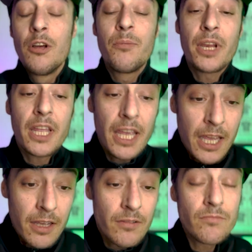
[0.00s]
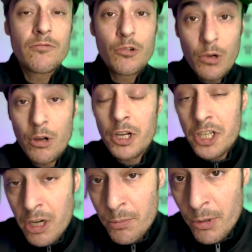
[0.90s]
perché quello che ci
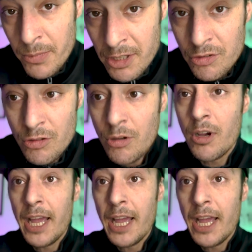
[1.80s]
hanno promesso